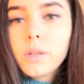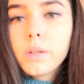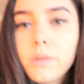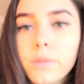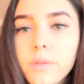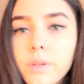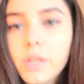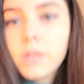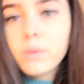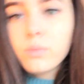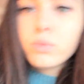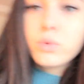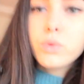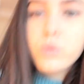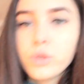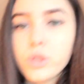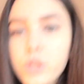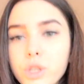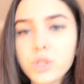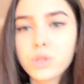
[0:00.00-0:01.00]
Да,
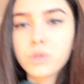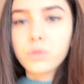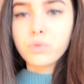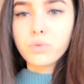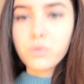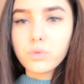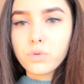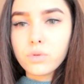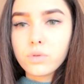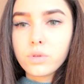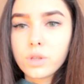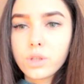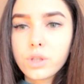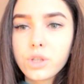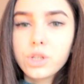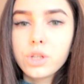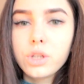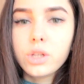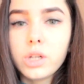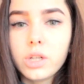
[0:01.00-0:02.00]
буду сейчас ну,
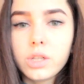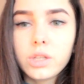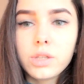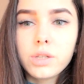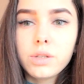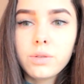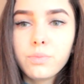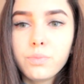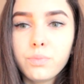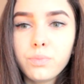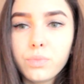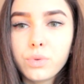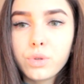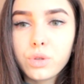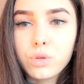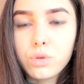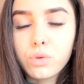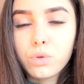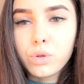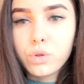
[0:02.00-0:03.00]
начинать
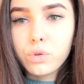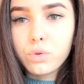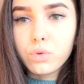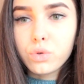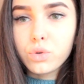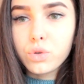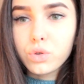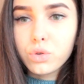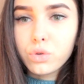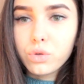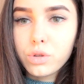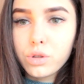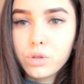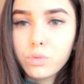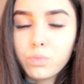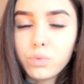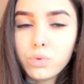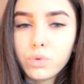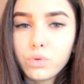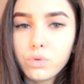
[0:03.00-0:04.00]
потихоньку
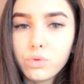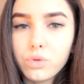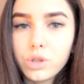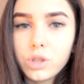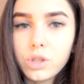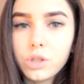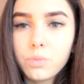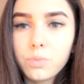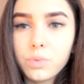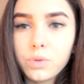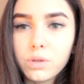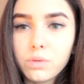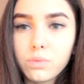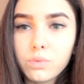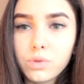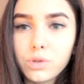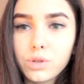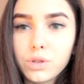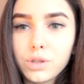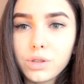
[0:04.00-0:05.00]
что-нибудь учить,
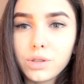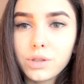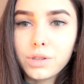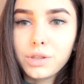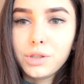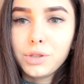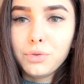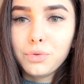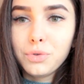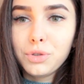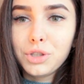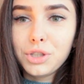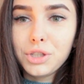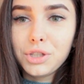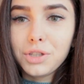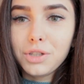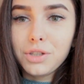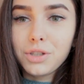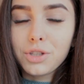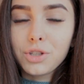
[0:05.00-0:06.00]
потому что не
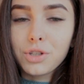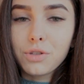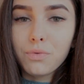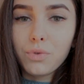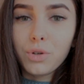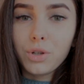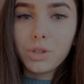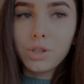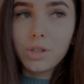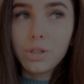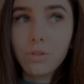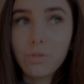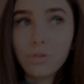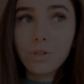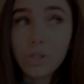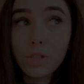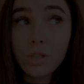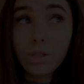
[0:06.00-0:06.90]
учить ничего это тоже